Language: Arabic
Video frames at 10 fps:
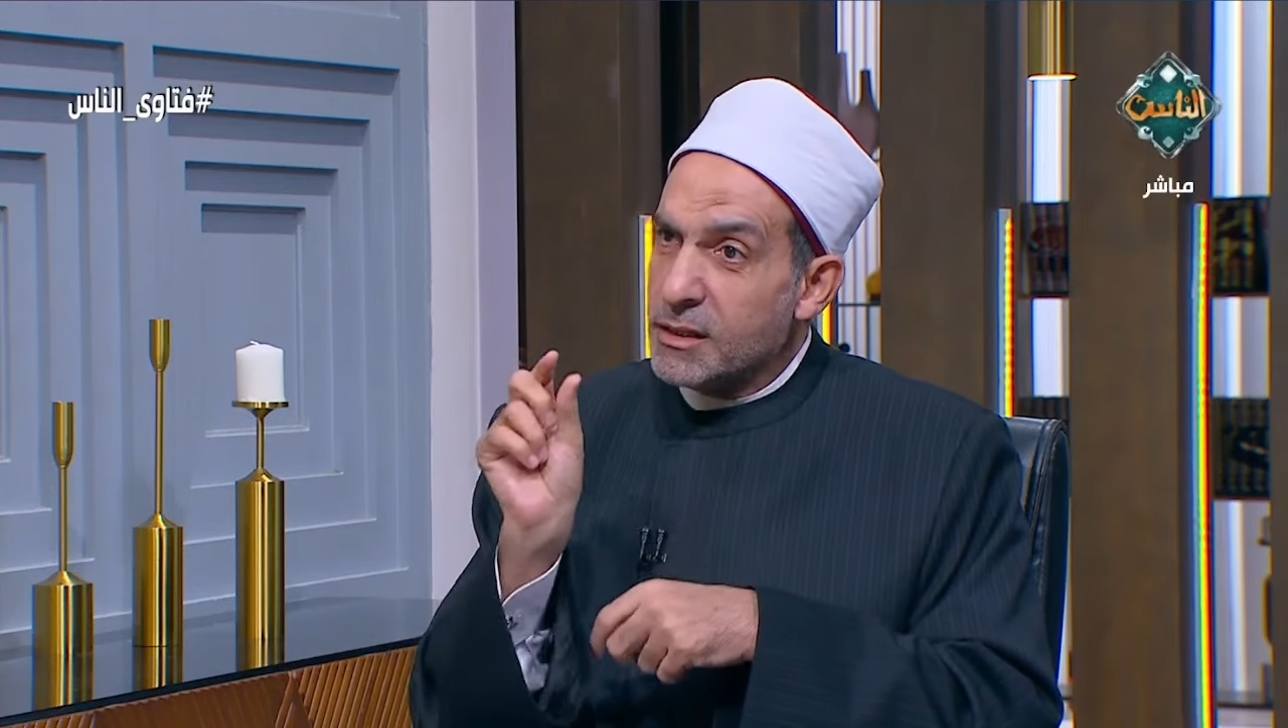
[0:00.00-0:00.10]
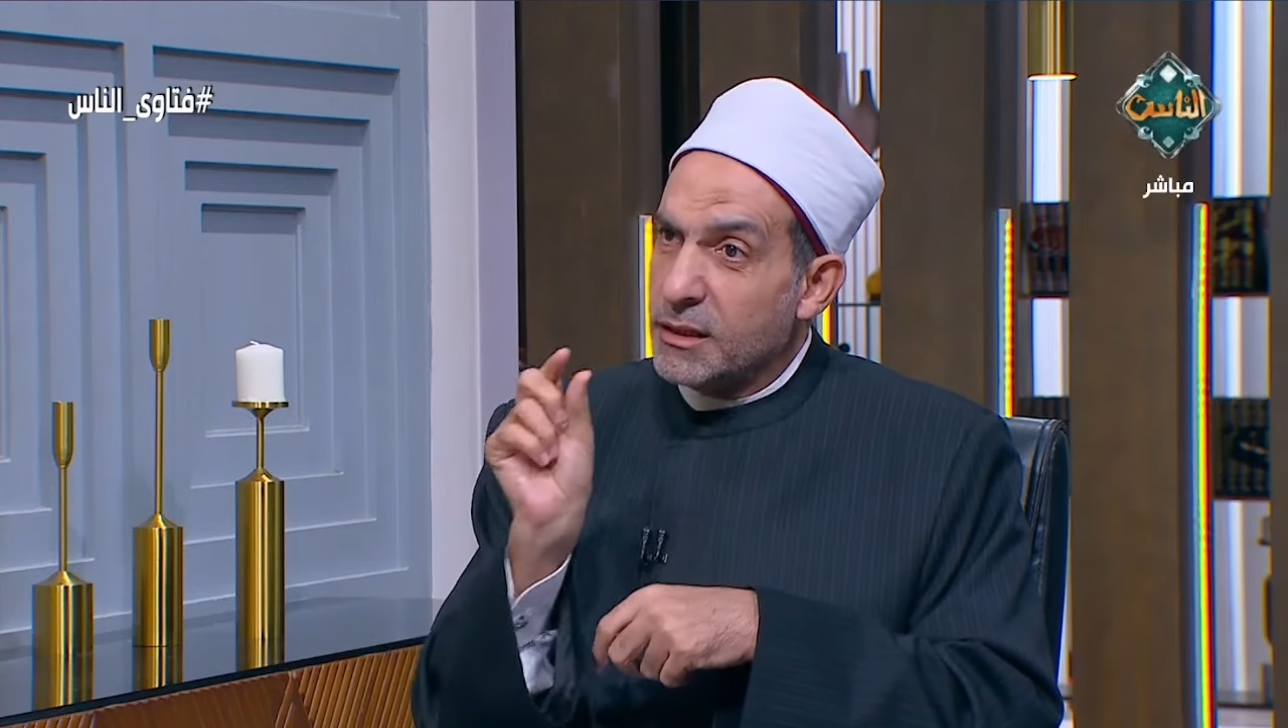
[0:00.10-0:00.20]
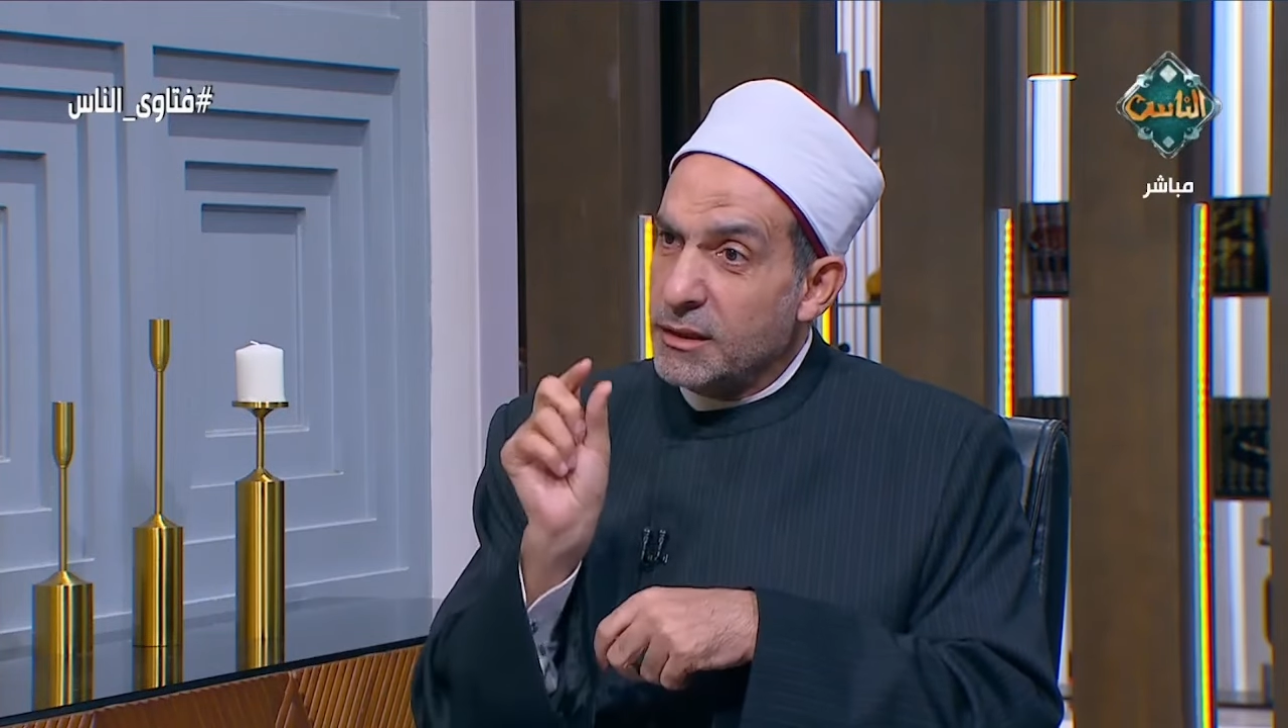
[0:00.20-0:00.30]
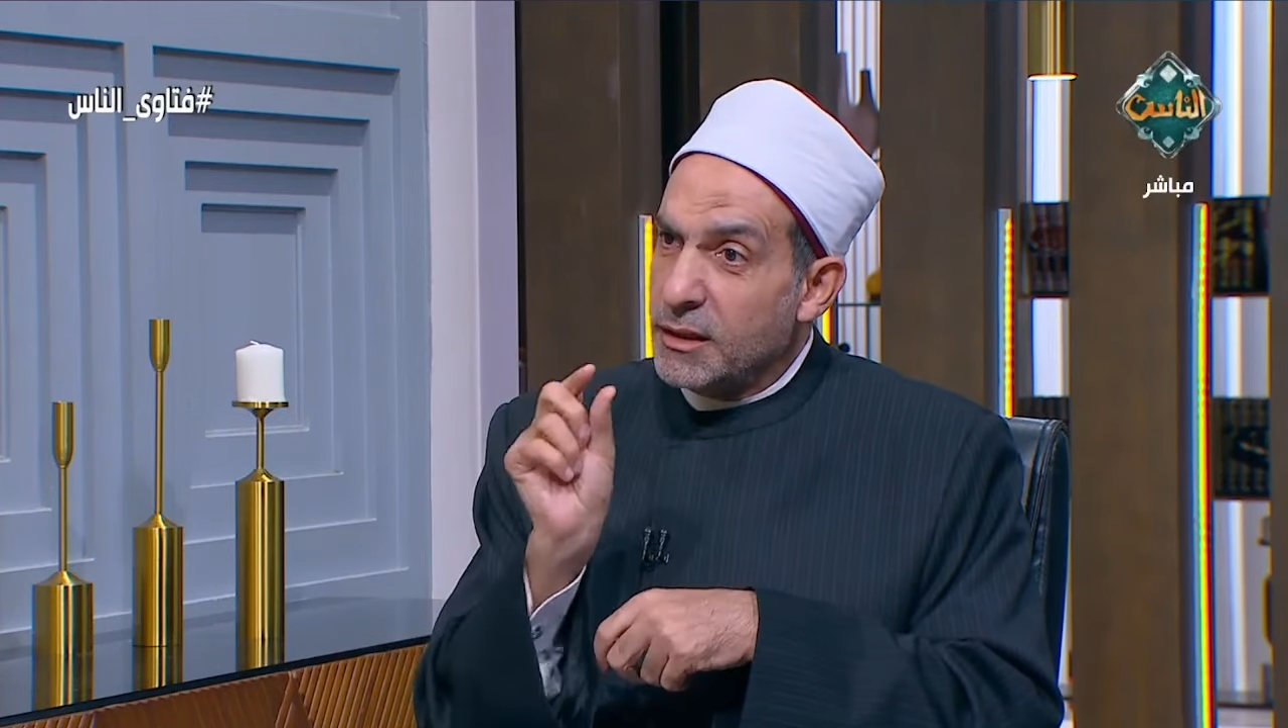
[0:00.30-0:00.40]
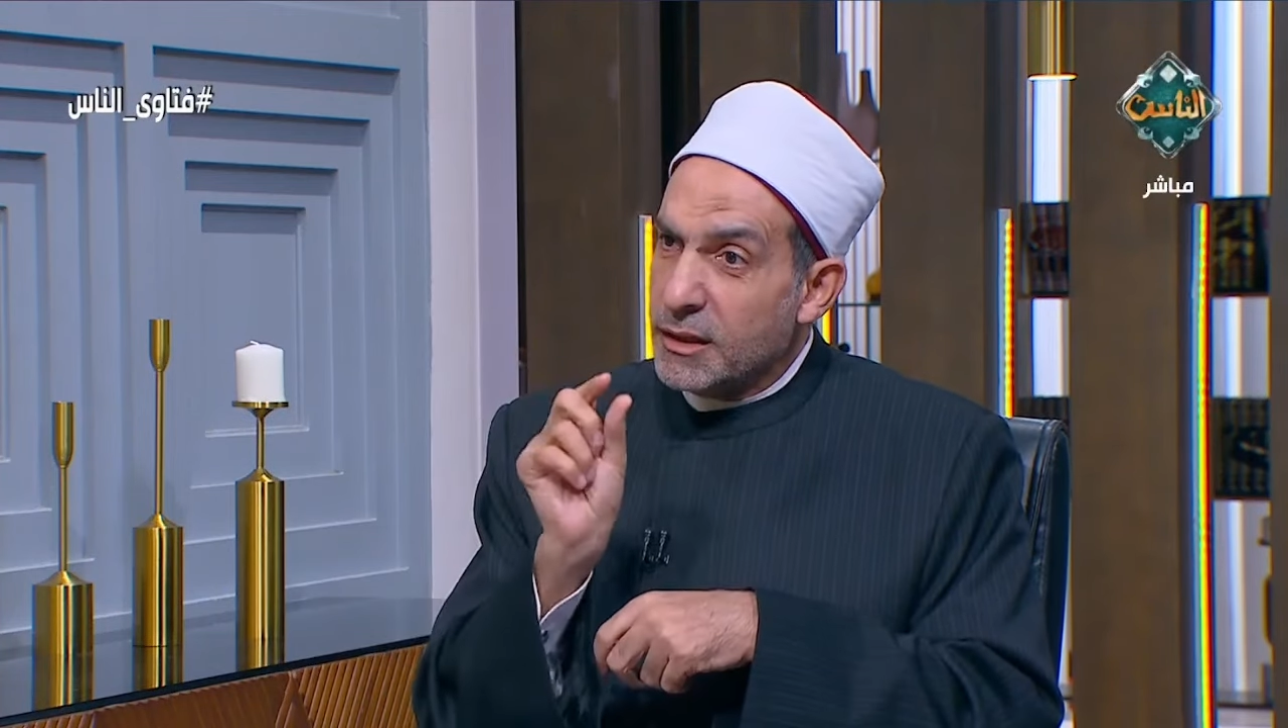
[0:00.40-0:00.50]

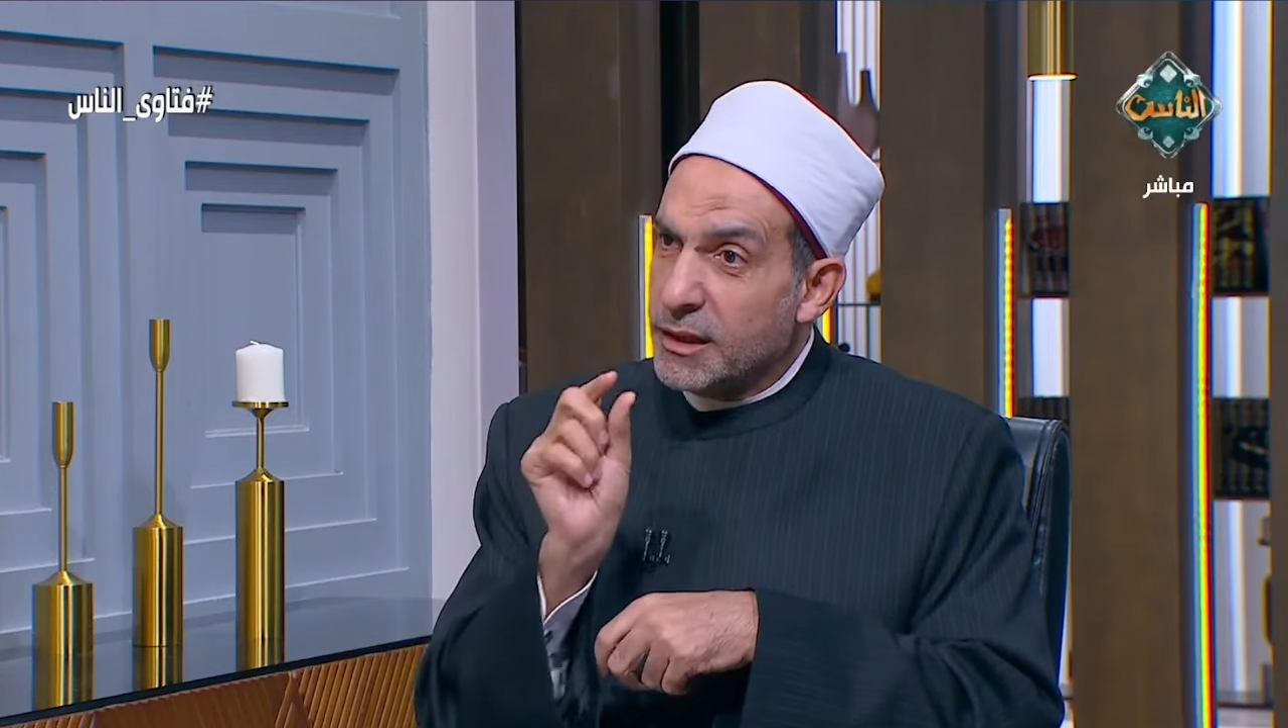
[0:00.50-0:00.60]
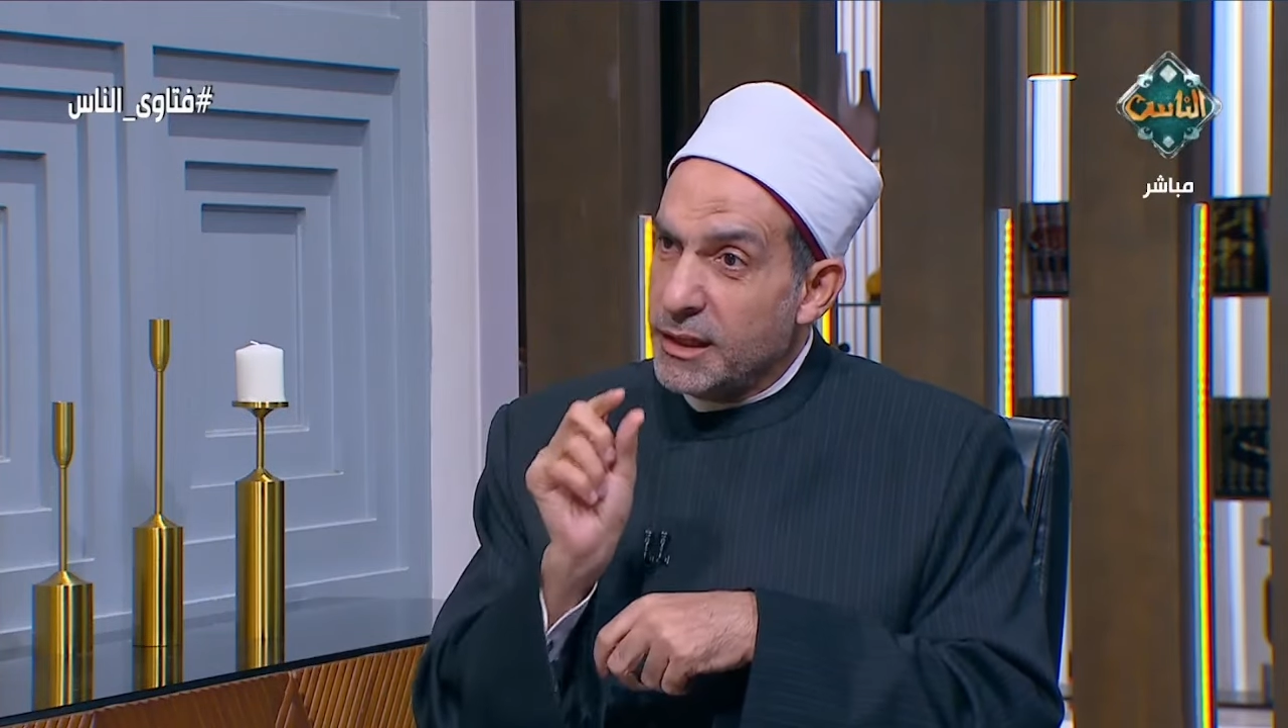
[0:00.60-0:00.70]
صغيره